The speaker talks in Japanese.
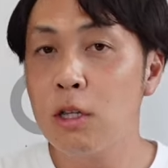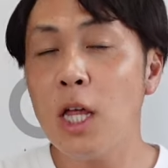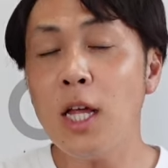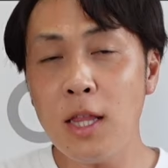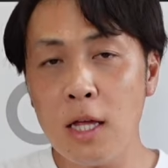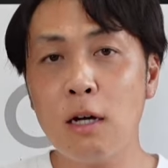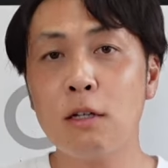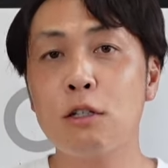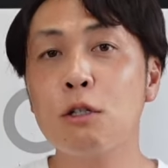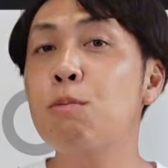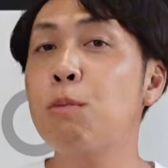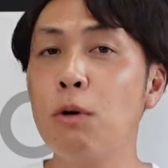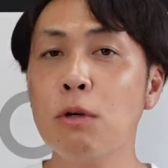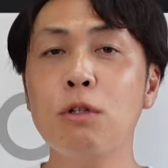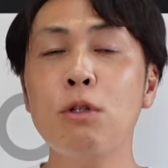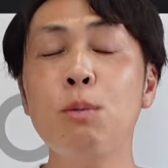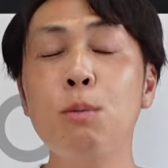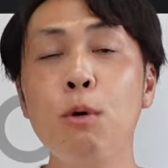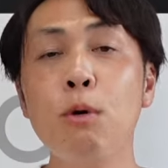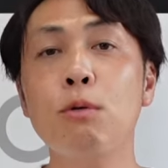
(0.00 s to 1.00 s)
ただ
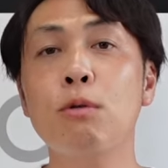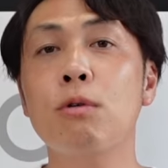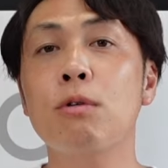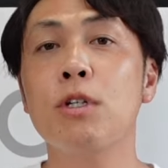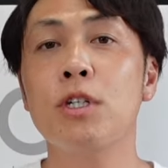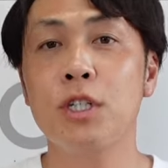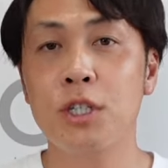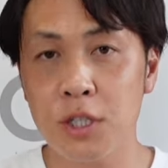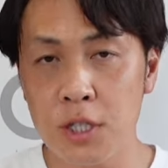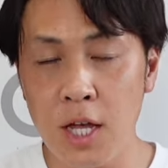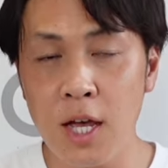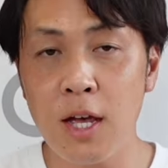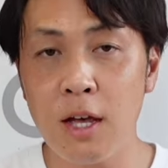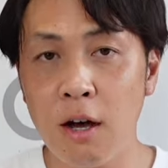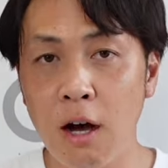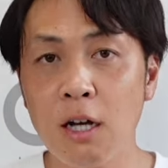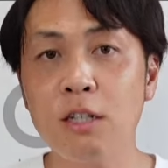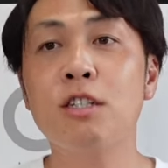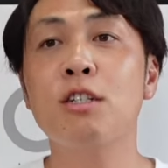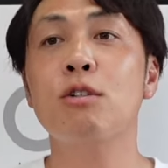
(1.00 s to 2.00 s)
スポーツモードにして
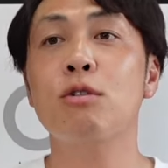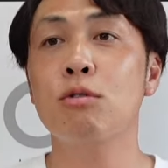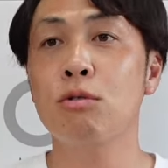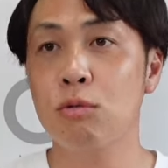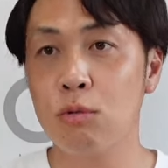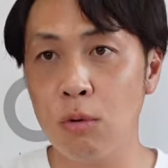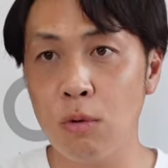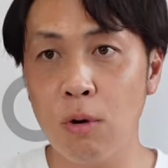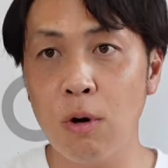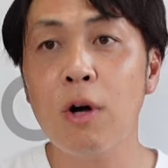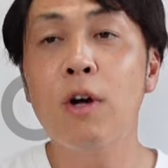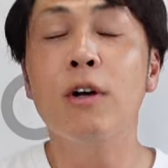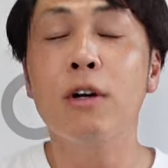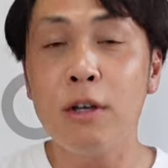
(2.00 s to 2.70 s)
走ると